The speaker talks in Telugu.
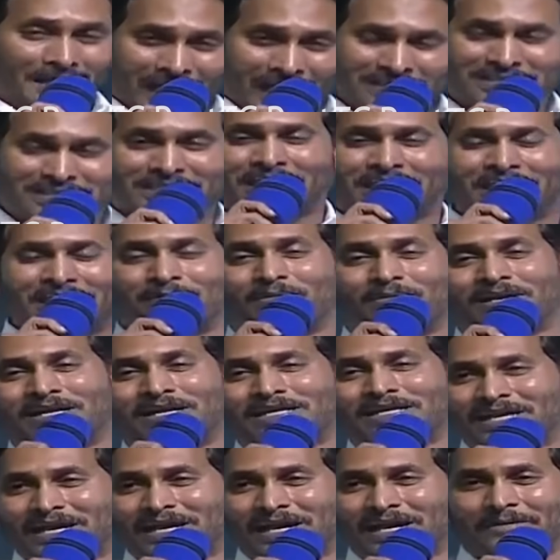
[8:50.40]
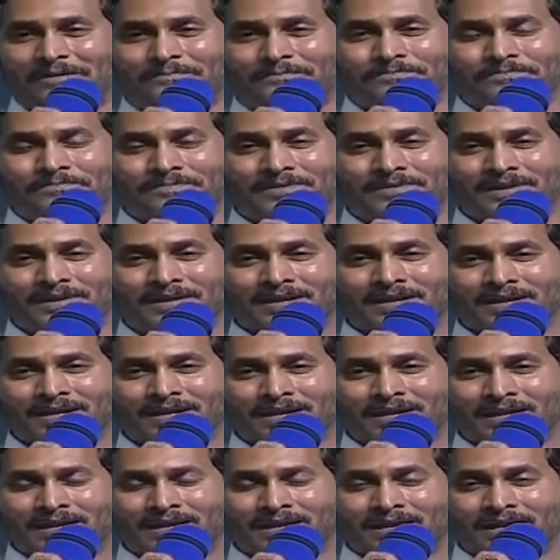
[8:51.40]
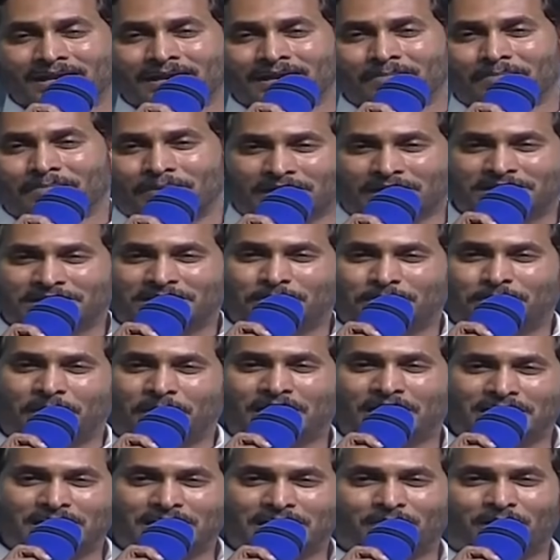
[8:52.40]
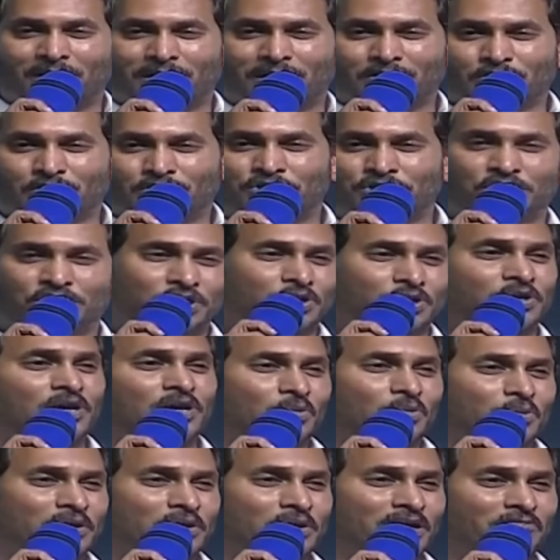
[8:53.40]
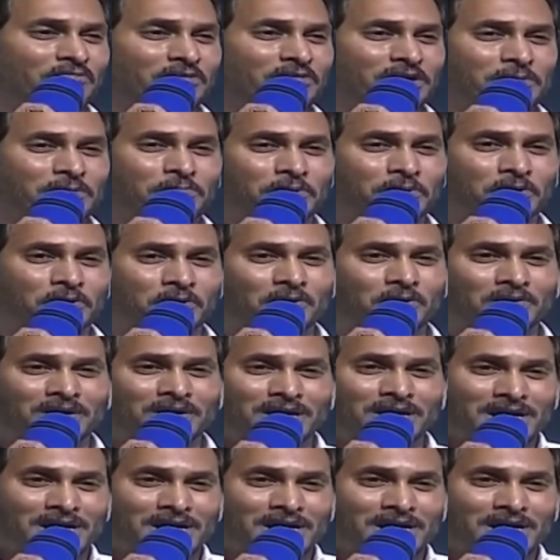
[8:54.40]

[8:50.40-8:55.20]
రాజకీయం అనంటే ప్రతి పేదవాడు చిరునవ్వు నవ్వినప్పుడు